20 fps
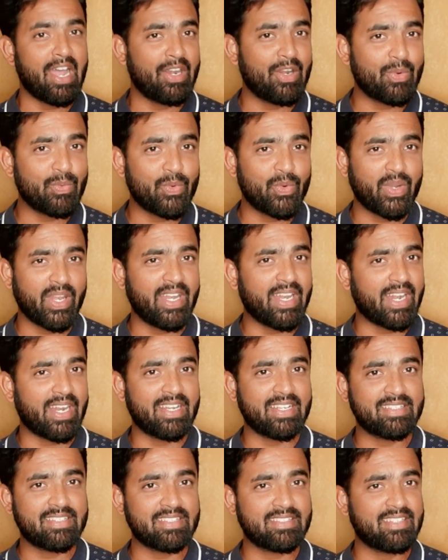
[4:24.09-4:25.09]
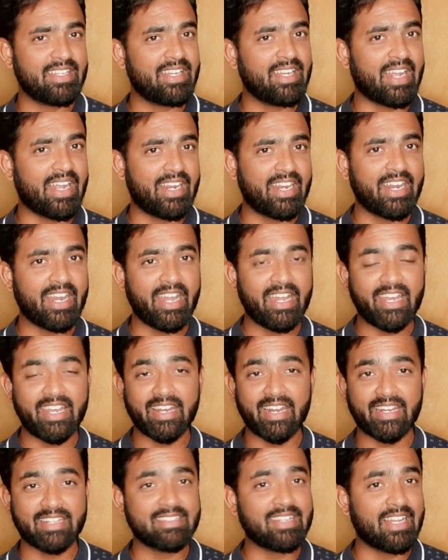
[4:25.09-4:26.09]
அண்டர் ஃபோர்டீன் அண்டர் சிக்ஸ்டீன் அண்டர்
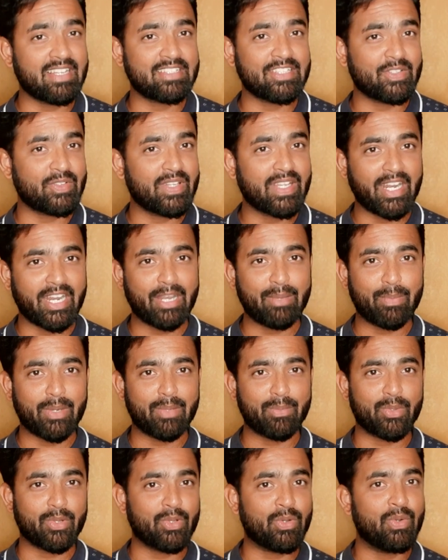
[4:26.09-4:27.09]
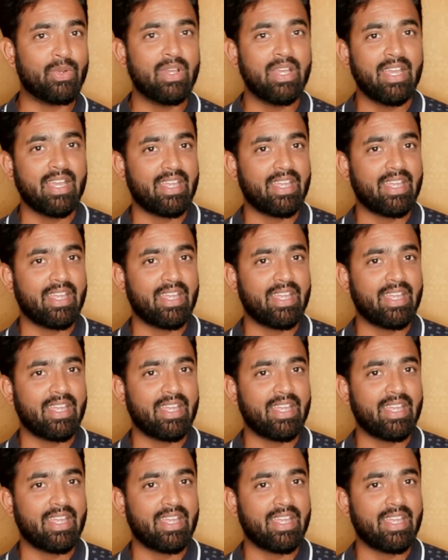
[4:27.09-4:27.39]
நைன்டீன்கான செலெக்ஷன் வந்து கண்டக்ட் பண்ண போகிறோம்